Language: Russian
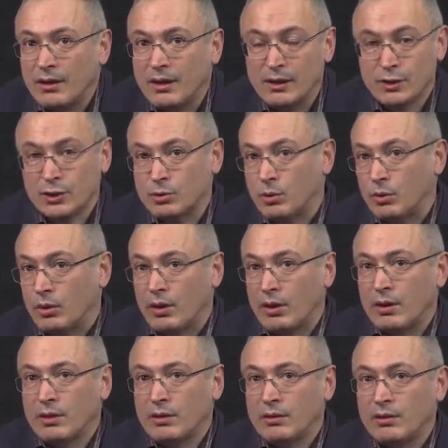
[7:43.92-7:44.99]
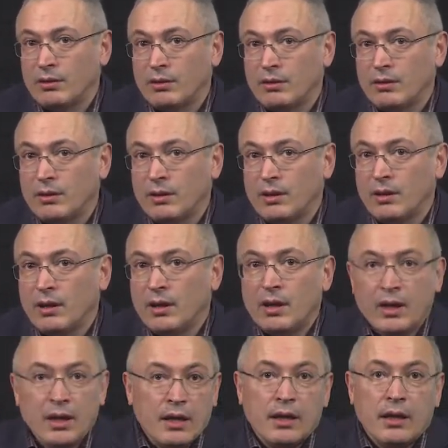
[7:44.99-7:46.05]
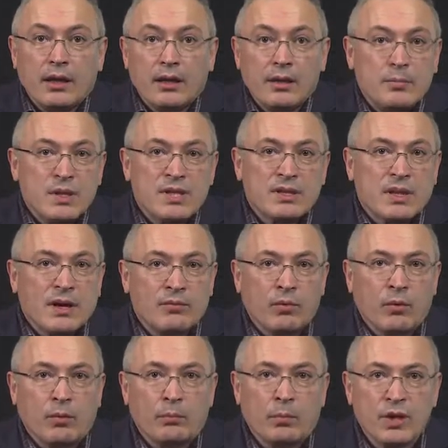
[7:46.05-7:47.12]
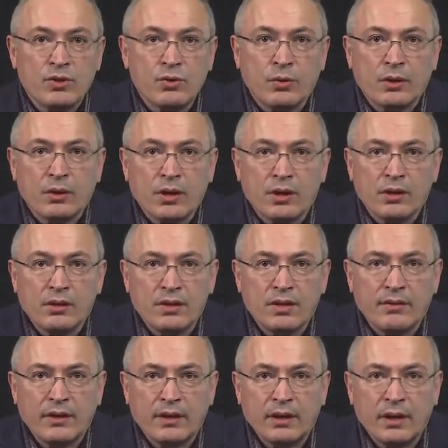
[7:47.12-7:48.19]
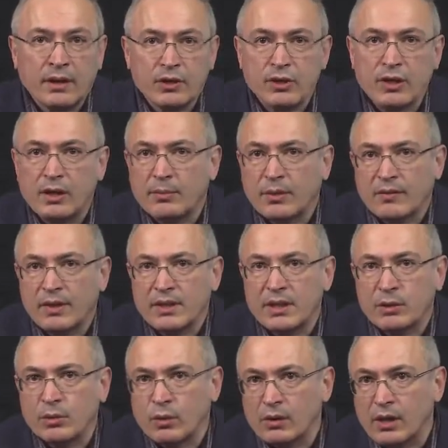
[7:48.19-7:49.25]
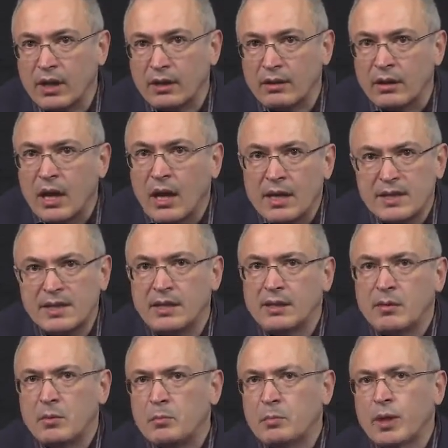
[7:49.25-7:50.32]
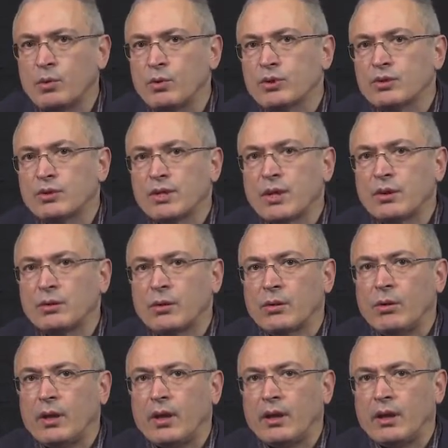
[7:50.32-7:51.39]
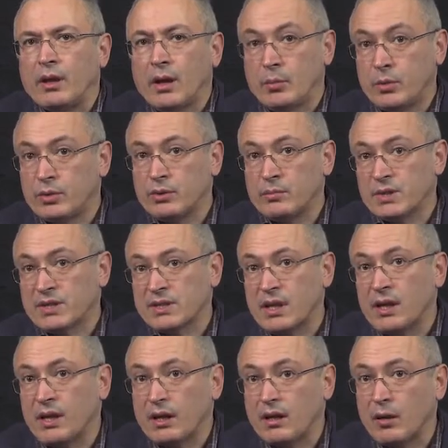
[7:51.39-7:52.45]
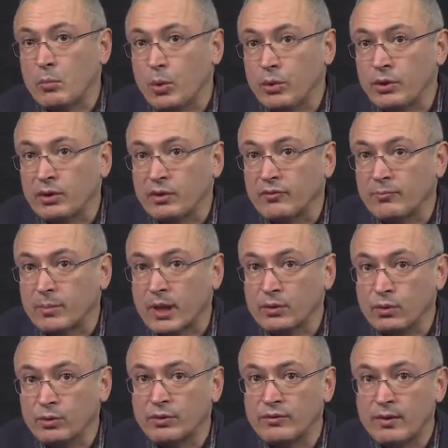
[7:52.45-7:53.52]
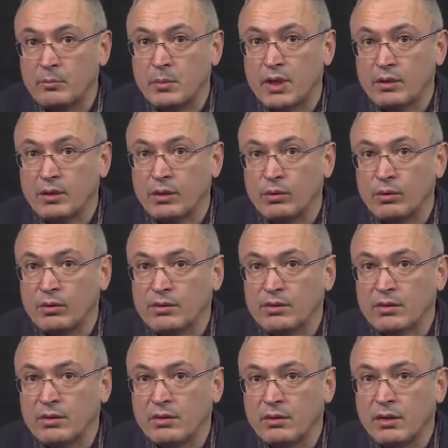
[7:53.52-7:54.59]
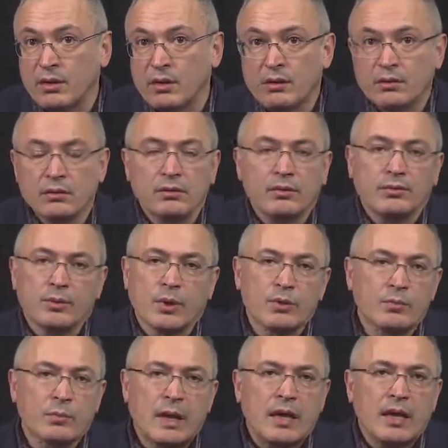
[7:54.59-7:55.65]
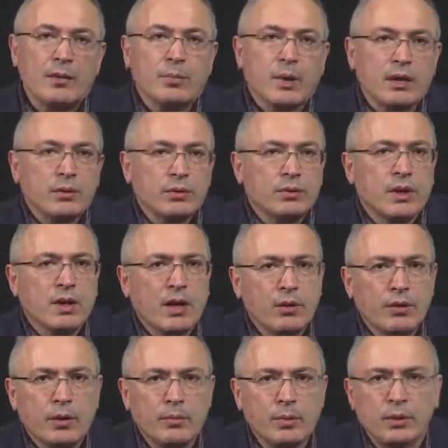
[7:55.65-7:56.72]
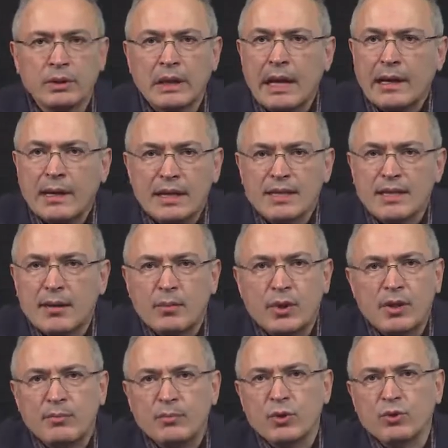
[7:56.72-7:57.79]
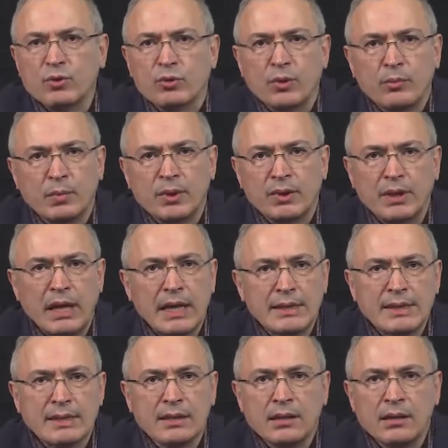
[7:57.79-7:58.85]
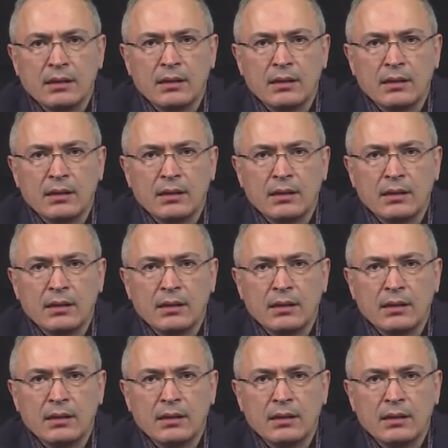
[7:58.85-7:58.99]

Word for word: Или что? или и без того позорное голосование решили проводить онлайн силами пригожинских троллей, обходом социальных работников, продукты в обмен на голос? Ну, впрочем, какие продукты, какой обход, сами напишут, опыт есть,